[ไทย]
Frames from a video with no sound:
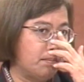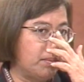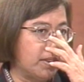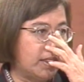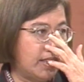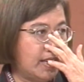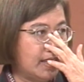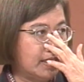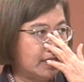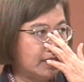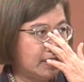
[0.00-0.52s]
ประ
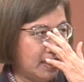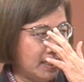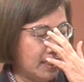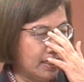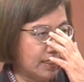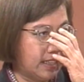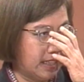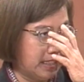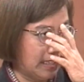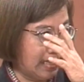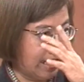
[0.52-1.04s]
เทศจีน
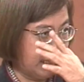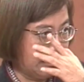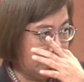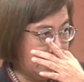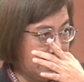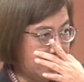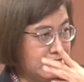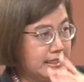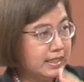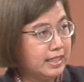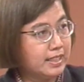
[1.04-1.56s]
ขณะ
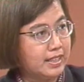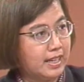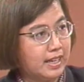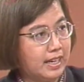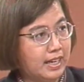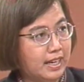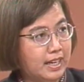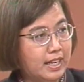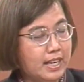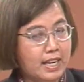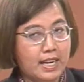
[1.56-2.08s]
นี้เนี่ยนะ
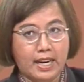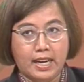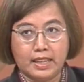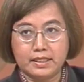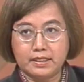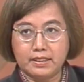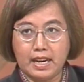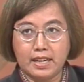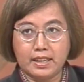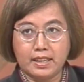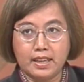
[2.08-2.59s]
ฮะอัต
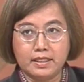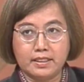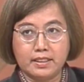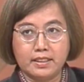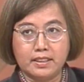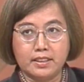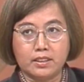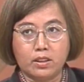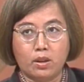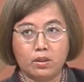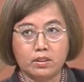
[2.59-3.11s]
ราการ
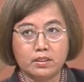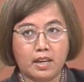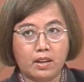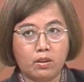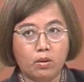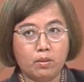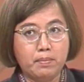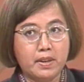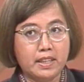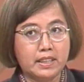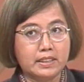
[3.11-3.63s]
เกิดของทาร
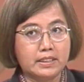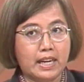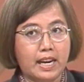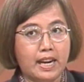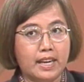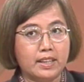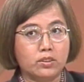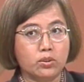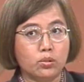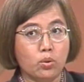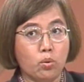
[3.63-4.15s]
กเพศชาย
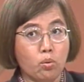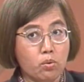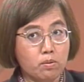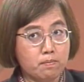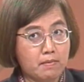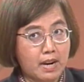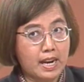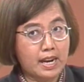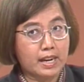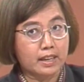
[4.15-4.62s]
สูงมาก